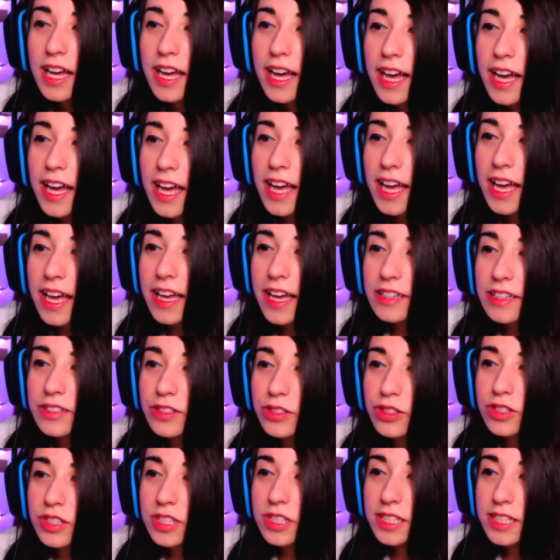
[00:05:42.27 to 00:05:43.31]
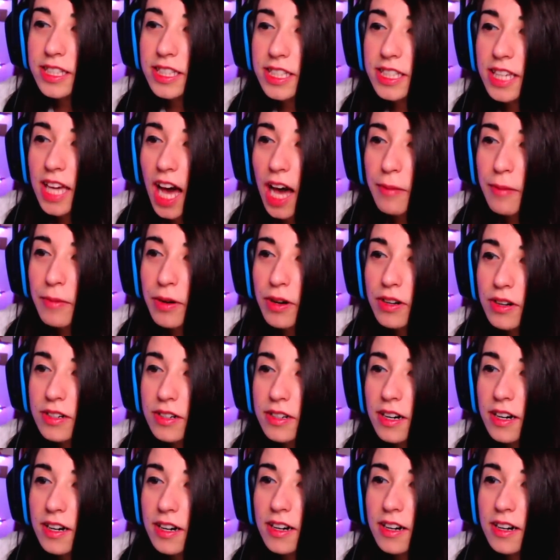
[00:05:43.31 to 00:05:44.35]
E eh, ci siamo.
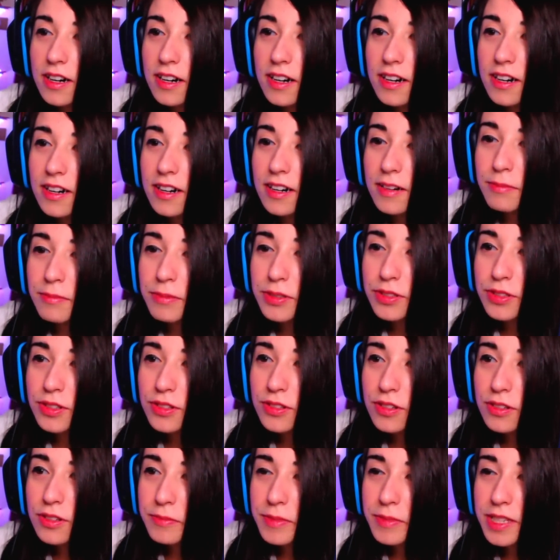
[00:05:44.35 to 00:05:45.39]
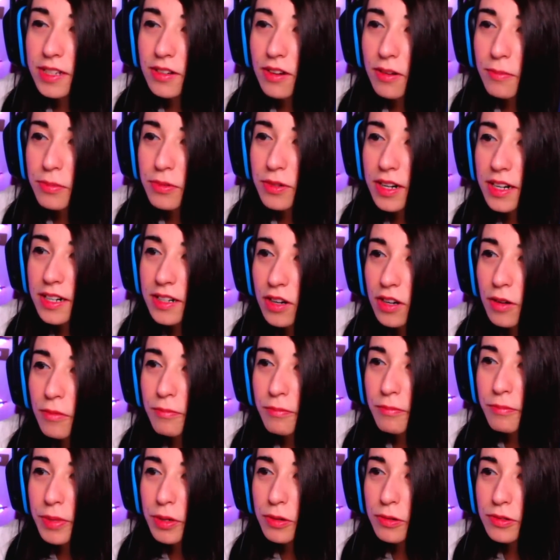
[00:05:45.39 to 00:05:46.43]
Ah, oh, posso dormire? Ma pure il
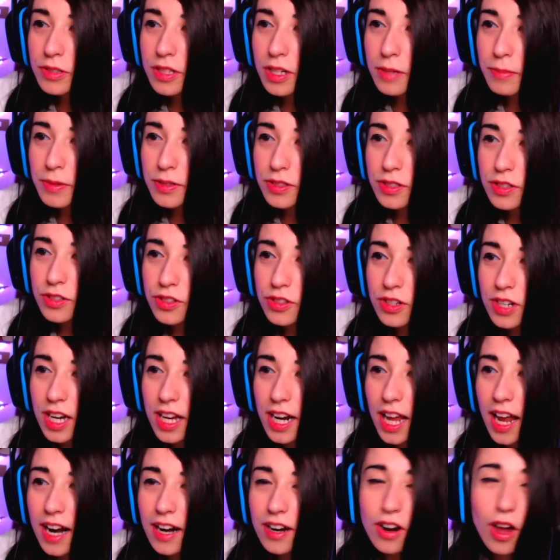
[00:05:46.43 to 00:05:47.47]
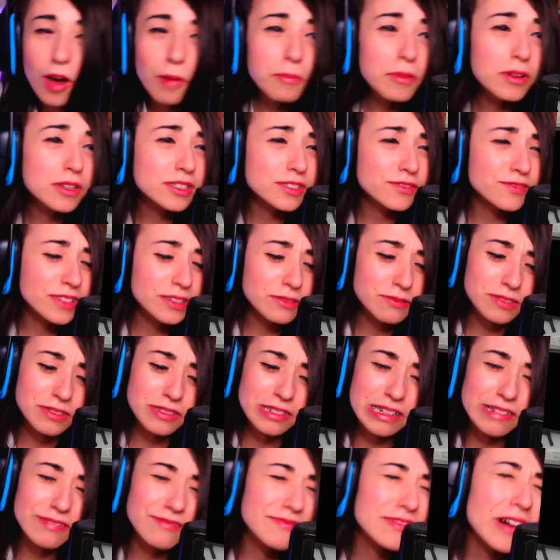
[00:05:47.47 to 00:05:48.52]
computer. Posso giocare a Roblox per
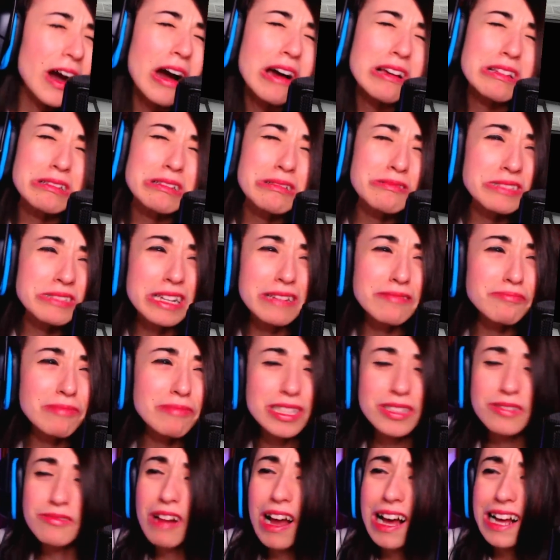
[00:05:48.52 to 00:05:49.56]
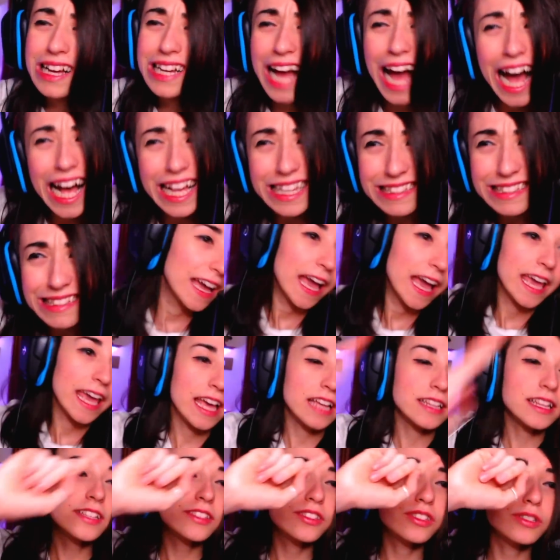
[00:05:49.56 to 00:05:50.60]
quello che voglio. Mi e
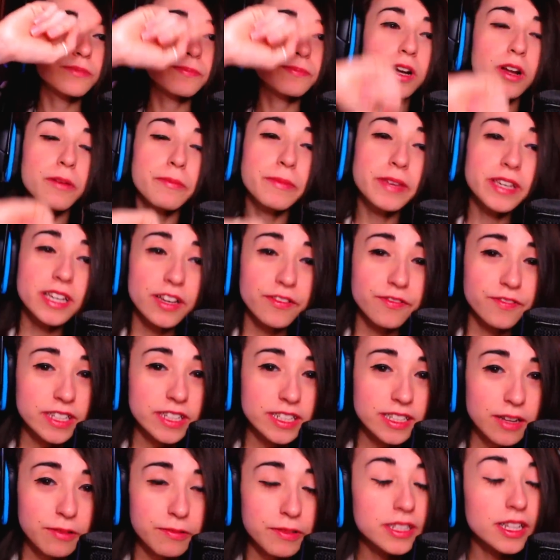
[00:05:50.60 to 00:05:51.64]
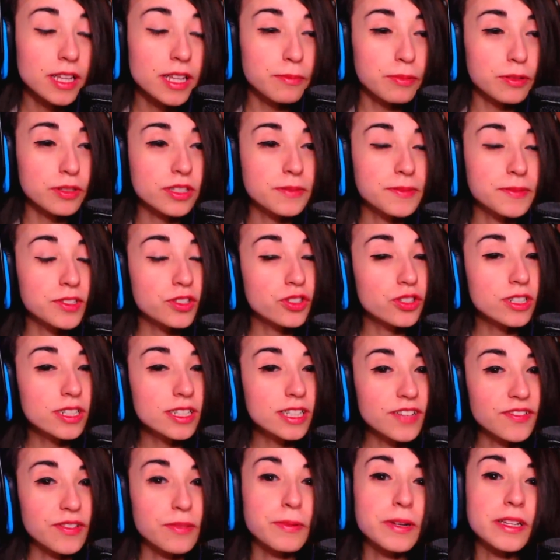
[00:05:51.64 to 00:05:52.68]
adesso però mica è finita qui, nei prossimi
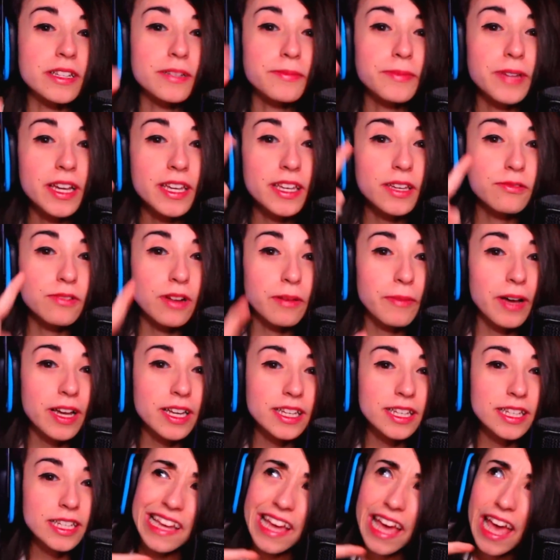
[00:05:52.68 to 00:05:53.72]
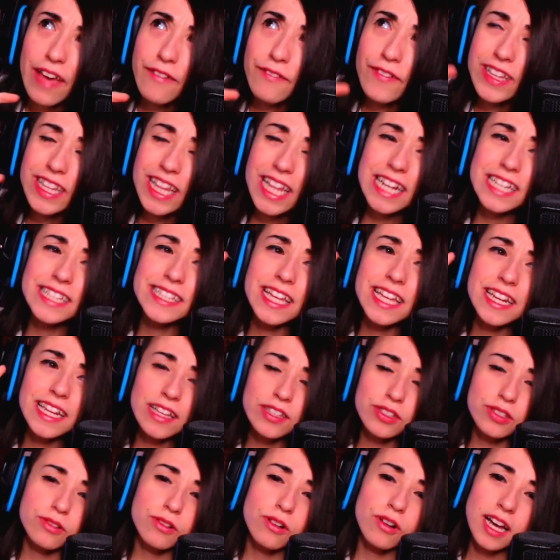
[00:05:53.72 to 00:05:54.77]
giorni devo prendermi anche una macchina e vedere se
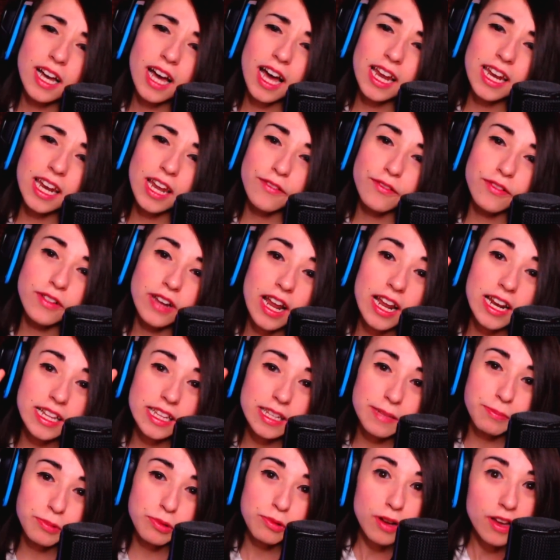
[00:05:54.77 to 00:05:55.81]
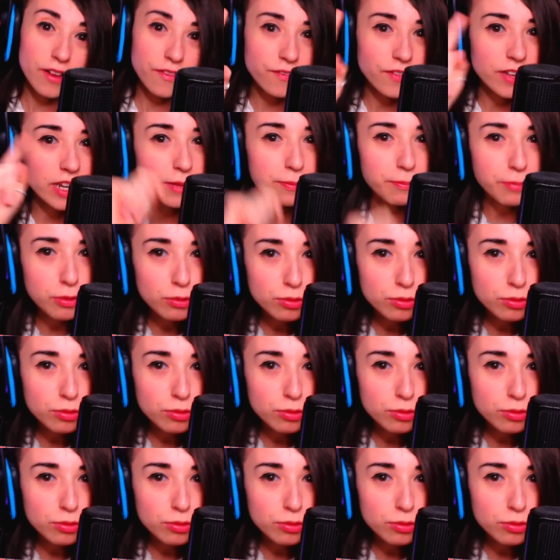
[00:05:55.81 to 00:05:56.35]
riesco a lavorare di più e a fare più